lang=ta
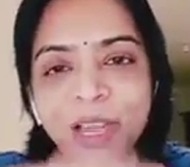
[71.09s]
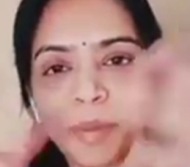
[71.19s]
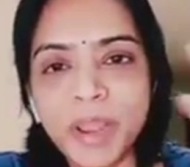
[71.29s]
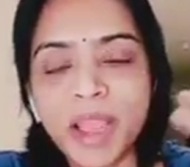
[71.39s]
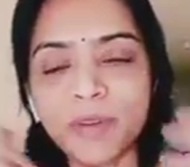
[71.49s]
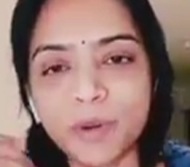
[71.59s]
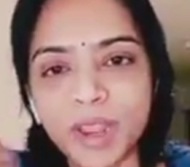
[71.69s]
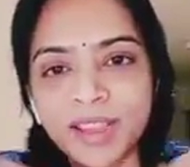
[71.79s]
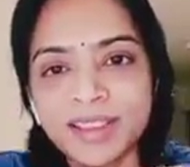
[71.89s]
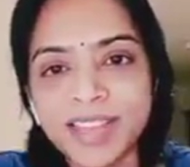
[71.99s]
அப்படியே
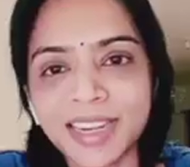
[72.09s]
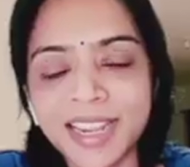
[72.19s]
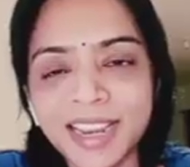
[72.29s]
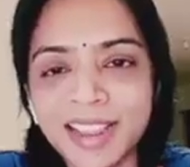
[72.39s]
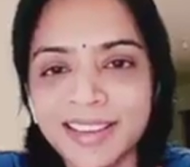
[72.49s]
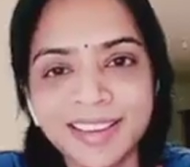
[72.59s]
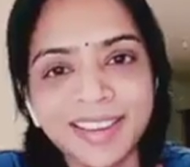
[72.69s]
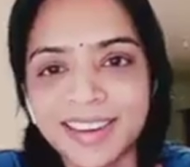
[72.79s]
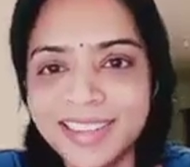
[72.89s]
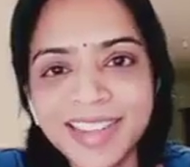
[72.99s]
அவரோட சட்டை எல்லாம்
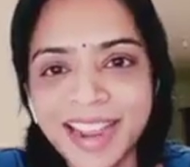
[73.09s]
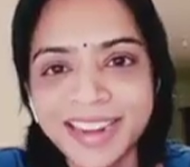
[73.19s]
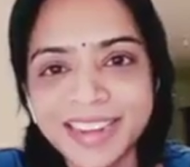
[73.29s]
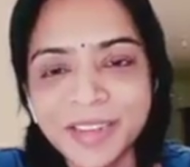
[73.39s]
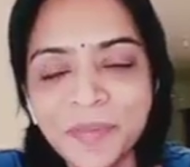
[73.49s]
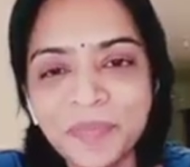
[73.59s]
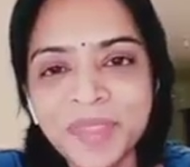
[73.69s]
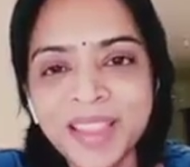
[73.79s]
அழுக்காக இருக்குது